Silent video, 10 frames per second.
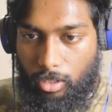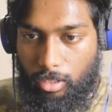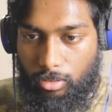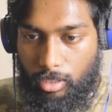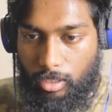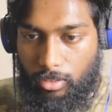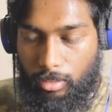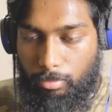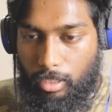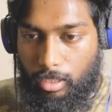ஆடியோ அதாவது
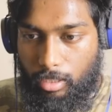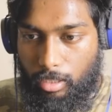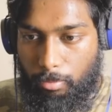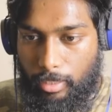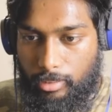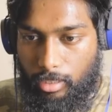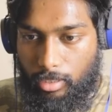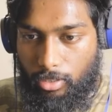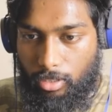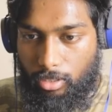எம்டினா நான்
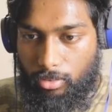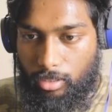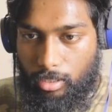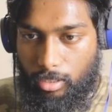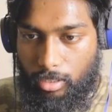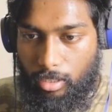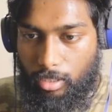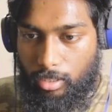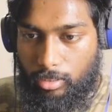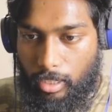பேசாத ஆடியோ வந்து நான்
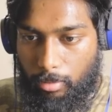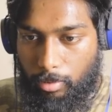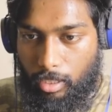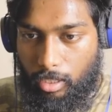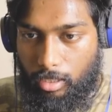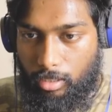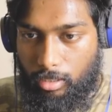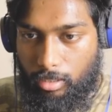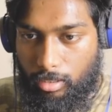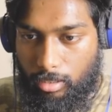செலக்ட் பண்ணிக்கிறேன்
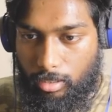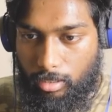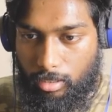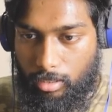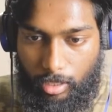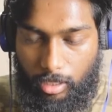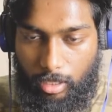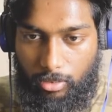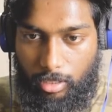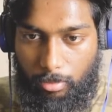
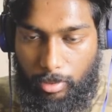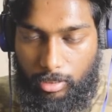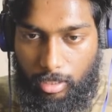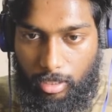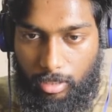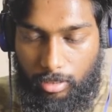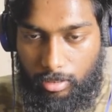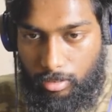இதில் வந்து நான் பேசலை